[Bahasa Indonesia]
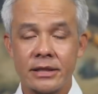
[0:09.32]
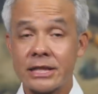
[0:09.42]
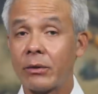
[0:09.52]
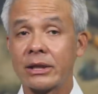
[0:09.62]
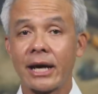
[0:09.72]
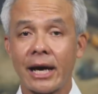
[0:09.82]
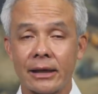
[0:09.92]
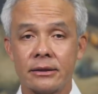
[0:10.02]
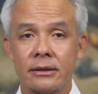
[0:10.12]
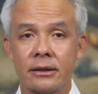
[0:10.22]
Di Jawa Tengah,
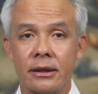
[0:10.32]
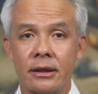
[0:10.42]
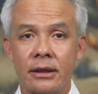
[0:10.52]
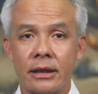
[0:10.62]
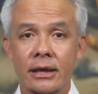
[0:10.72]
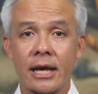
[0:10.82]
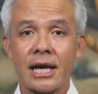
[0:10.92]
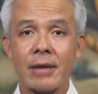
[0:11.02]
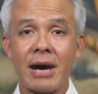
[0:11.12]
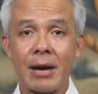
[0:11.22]
hingga
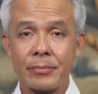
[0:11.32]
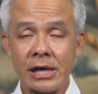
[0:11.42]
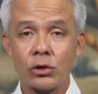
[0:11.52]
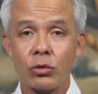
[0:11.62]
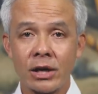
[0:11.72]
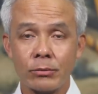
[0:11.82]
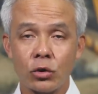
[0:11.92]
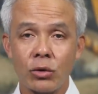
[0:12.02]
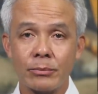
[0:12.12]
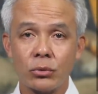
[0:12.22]
6 April
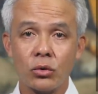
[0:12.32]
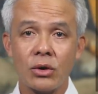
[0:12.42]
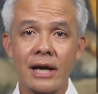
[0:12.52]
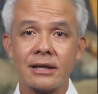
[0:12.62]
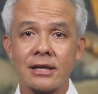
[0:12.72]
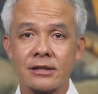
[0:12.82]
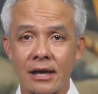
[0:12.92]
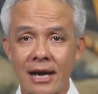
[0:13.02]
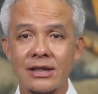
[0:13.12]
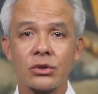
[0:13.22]
2020 ada
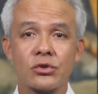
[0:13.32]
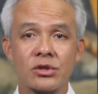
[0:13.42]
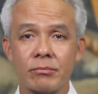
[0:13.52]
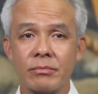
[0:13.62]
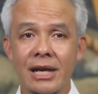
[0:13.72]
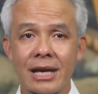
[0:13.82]
191